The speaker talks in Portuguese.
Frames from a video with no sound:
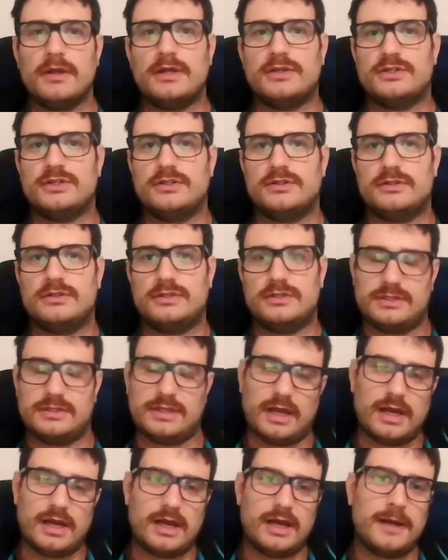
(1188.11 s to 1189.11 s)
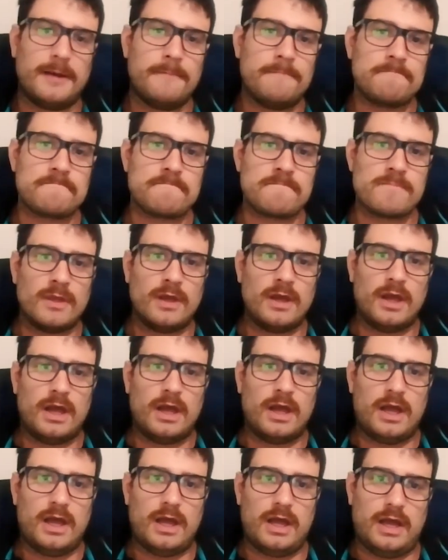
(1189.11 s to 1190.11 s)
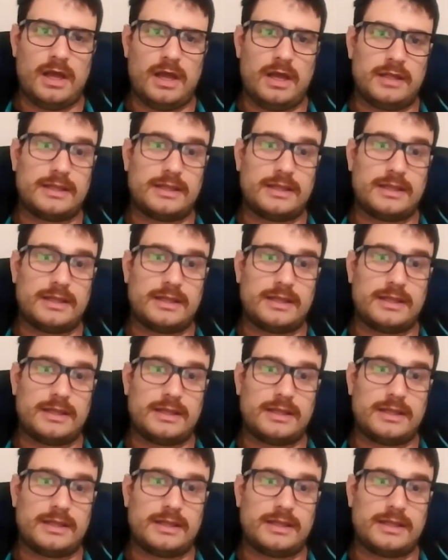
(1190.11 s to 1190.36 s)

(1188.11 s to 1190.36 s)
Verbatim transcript: A gente está está é,